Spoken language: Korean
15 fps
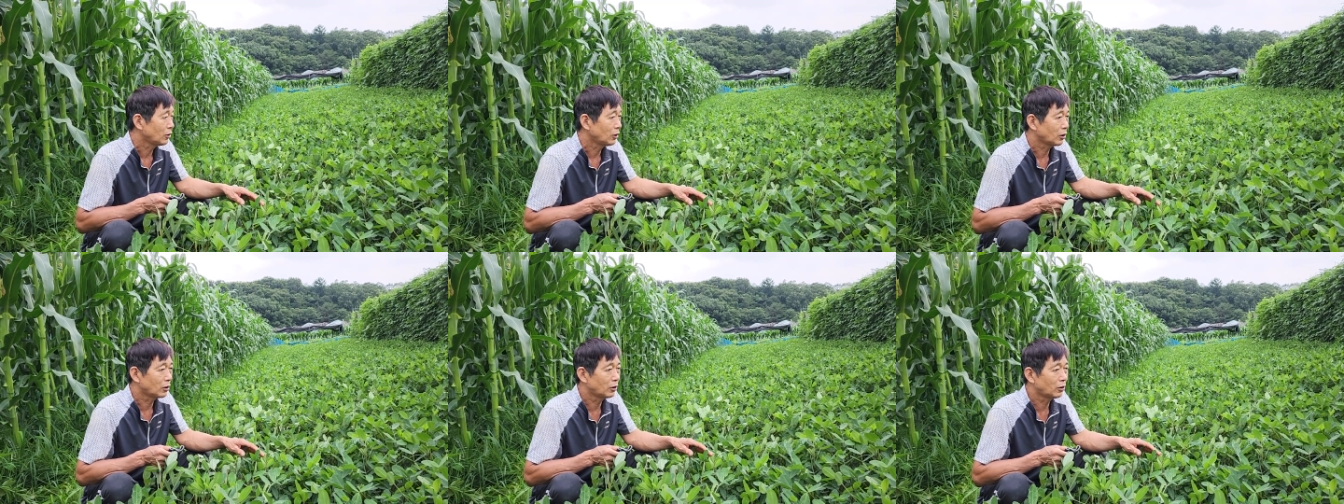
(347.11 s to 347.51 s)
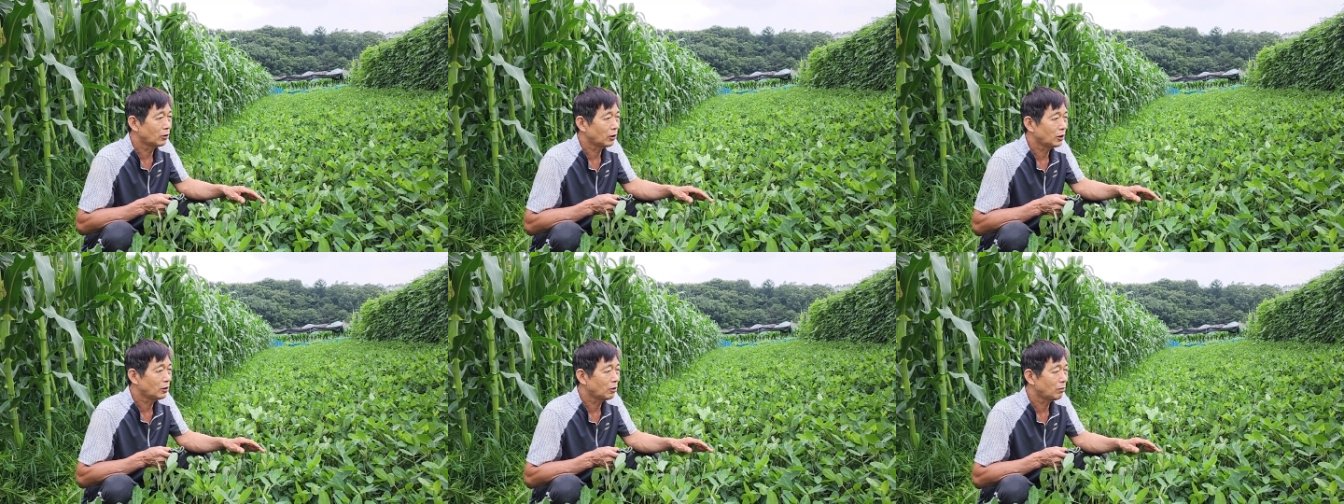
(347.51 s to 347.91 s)
이제 그런
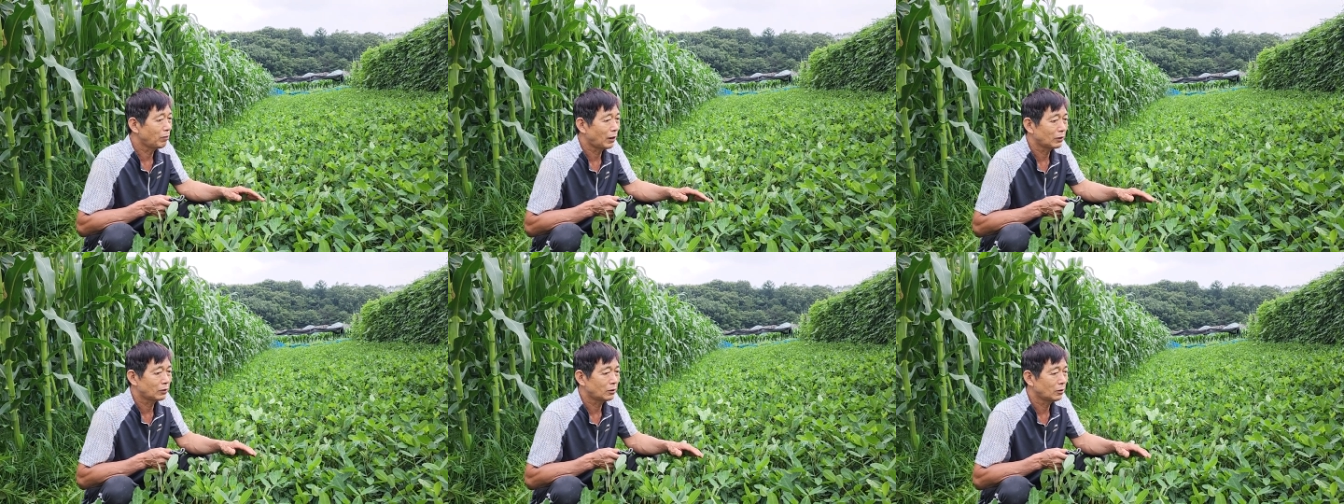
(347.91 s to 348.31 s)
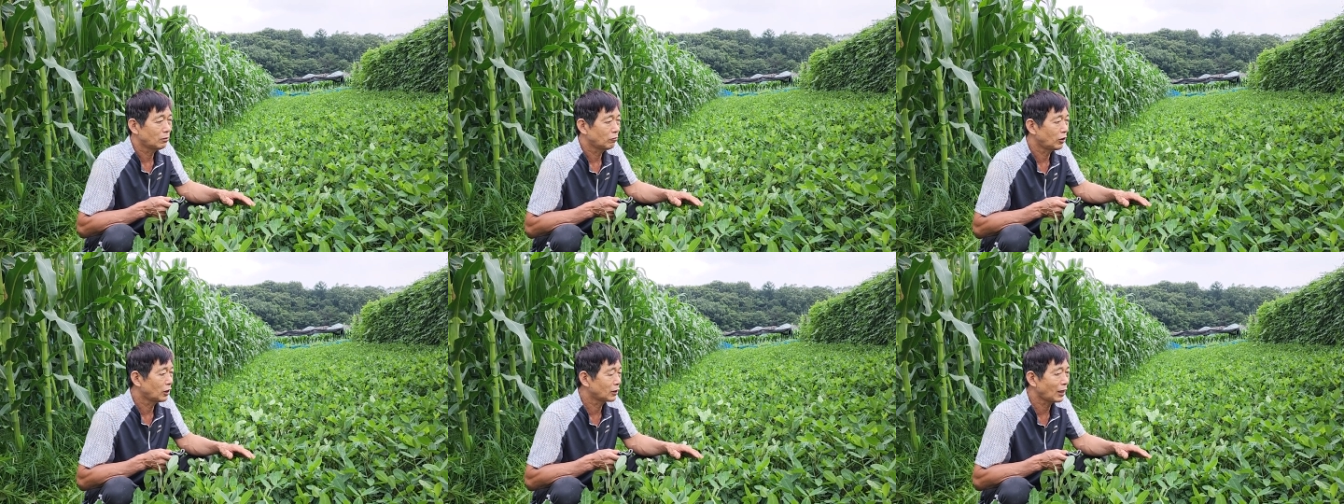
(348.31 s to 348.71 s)
거 있는
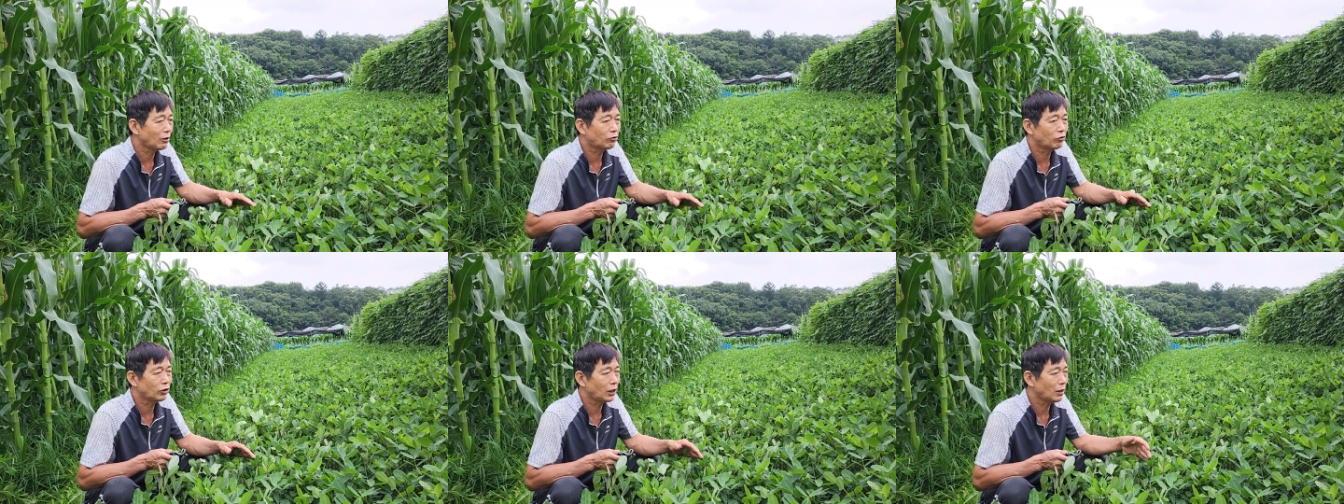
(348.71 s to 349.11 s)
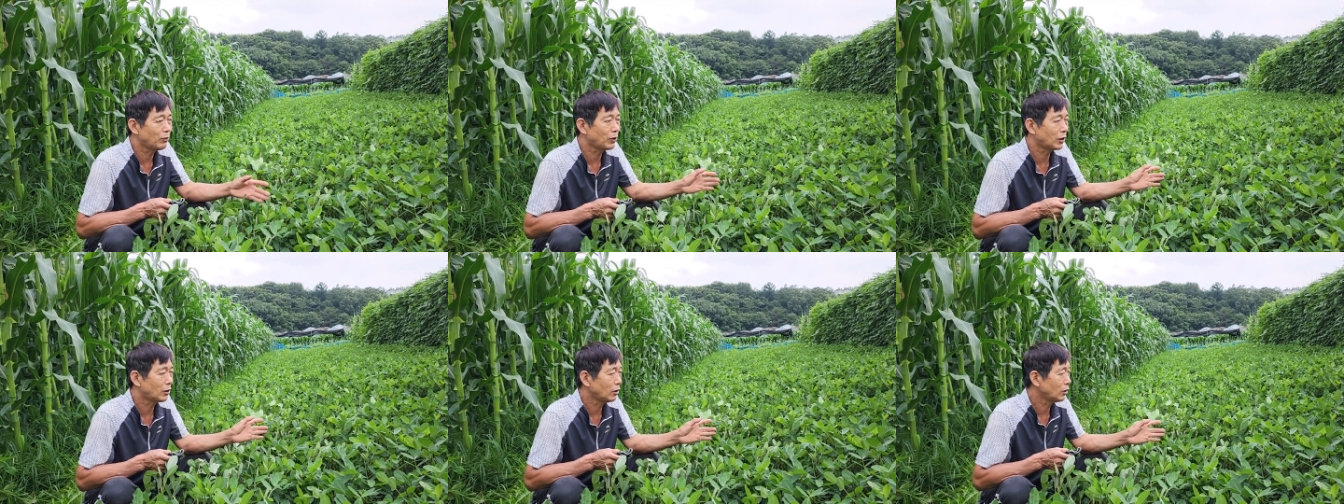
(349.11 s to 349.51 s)
밭은 원래 살충제
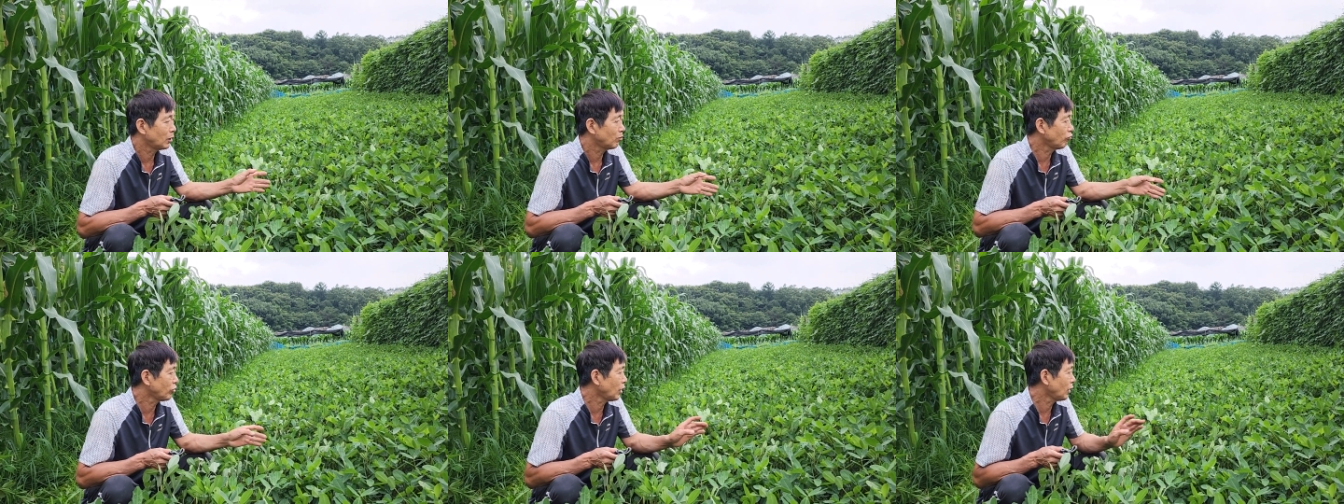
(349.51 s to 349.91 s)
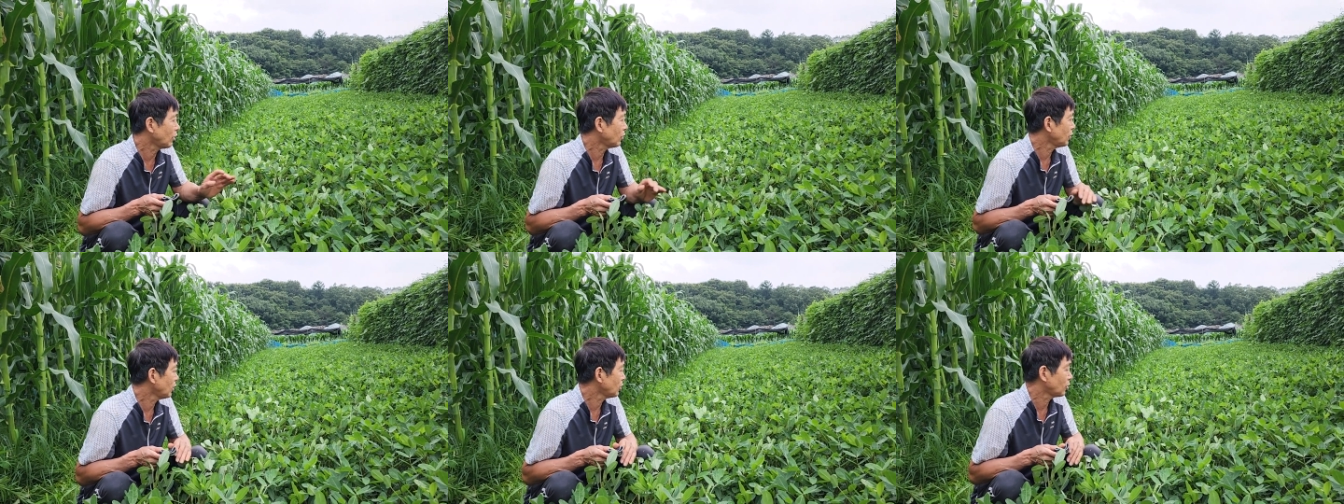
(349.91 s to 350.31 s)
입자를 이제 뿌려야
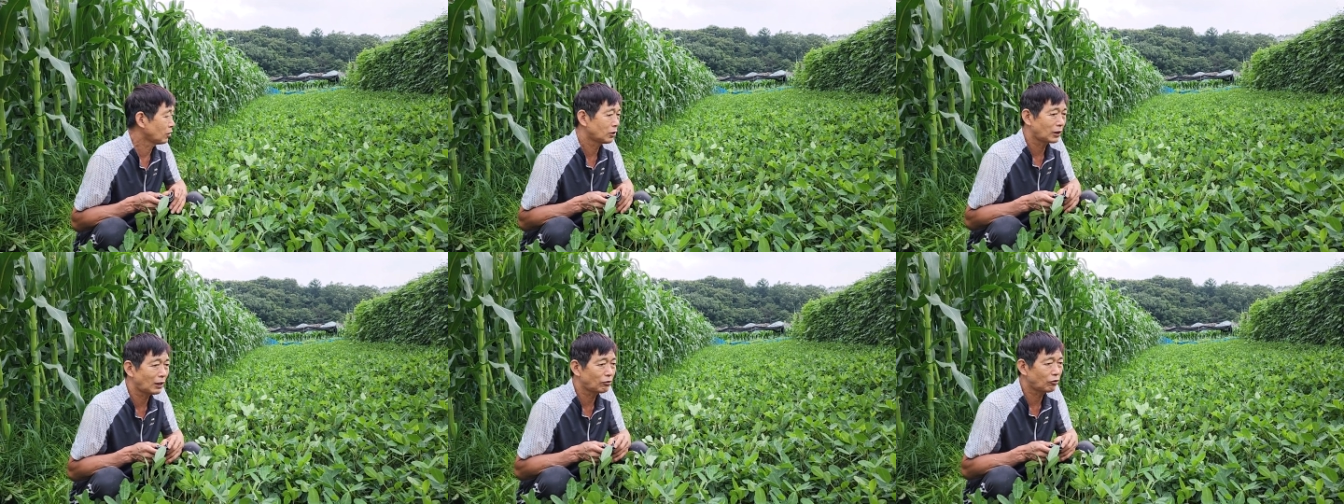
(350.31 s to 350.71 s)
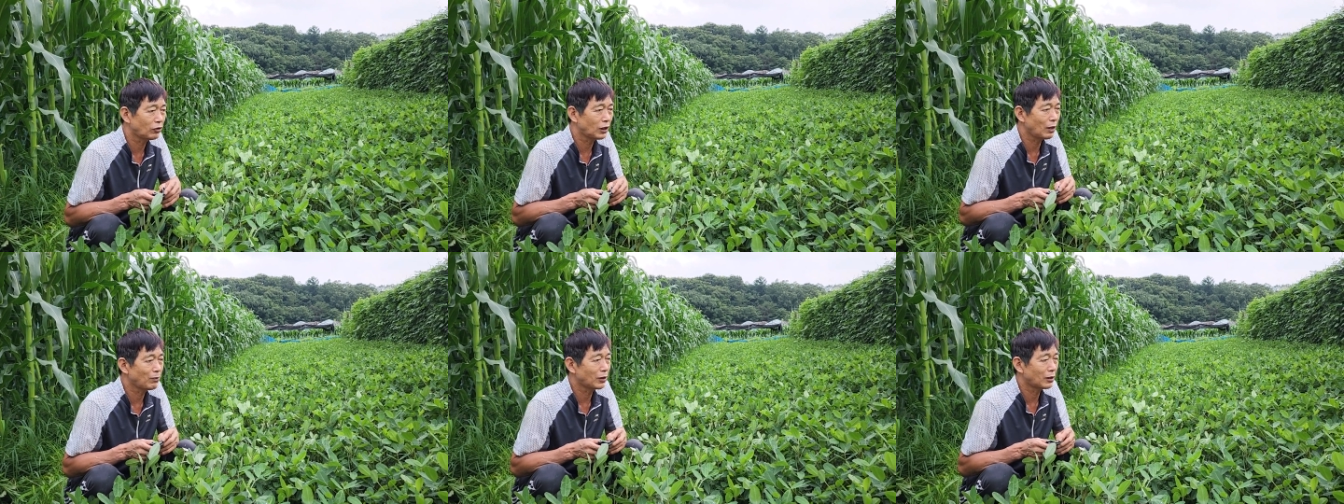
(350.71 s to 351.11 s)
되는데 저는
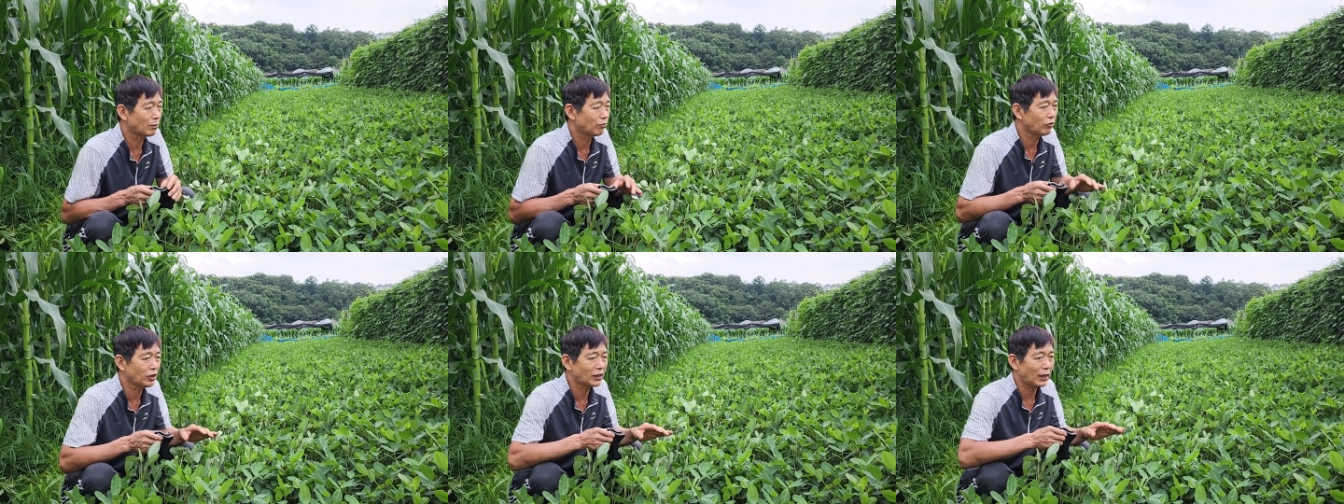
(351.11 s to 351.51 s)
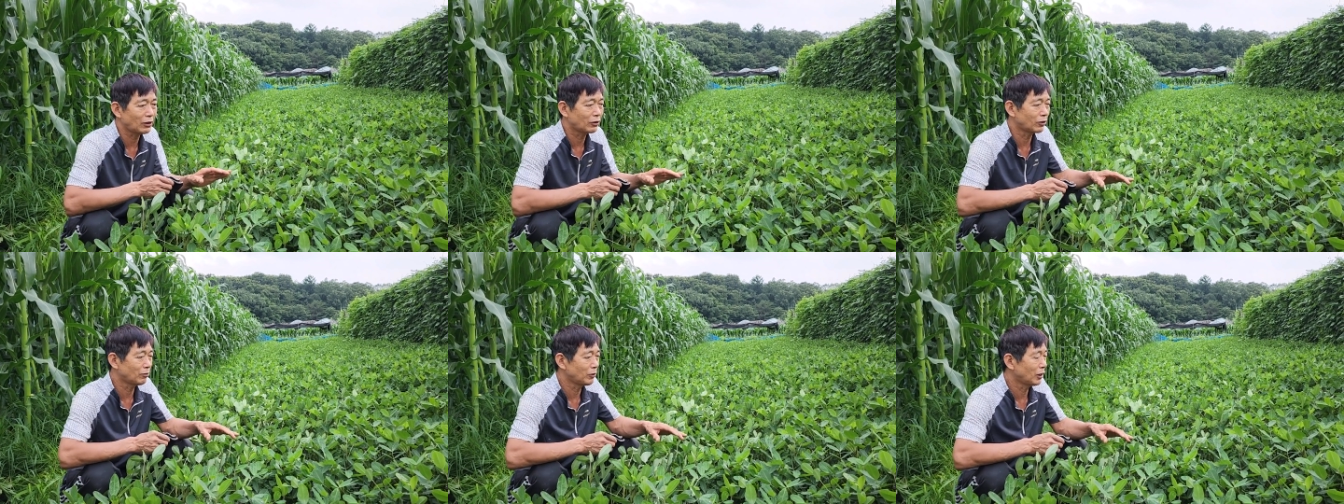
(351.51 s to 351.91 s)
살충제 입자는 뿌리지
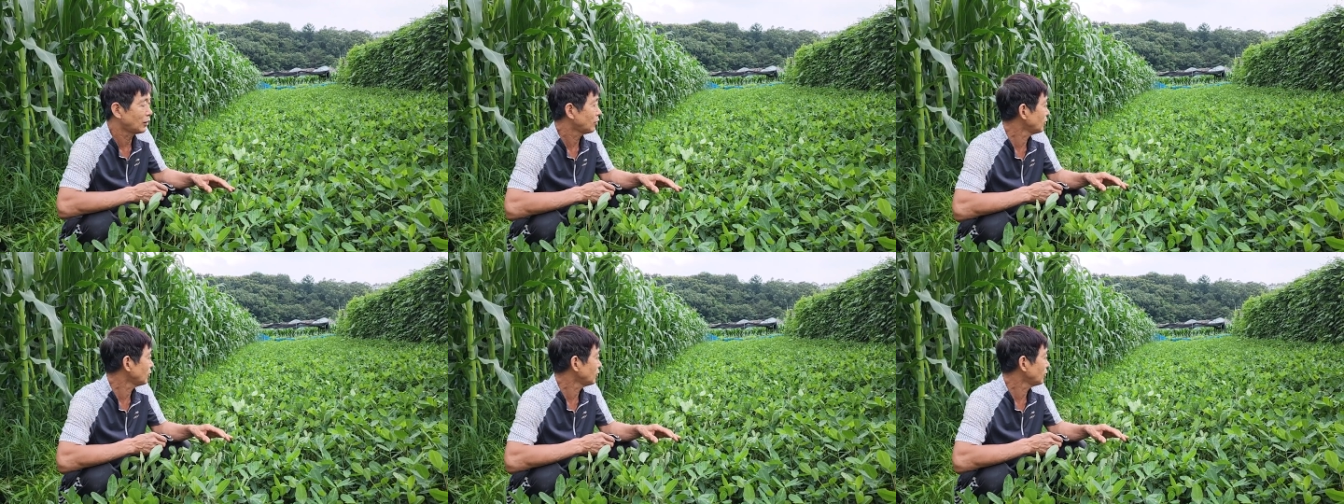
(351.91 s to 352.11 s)
않았습니다.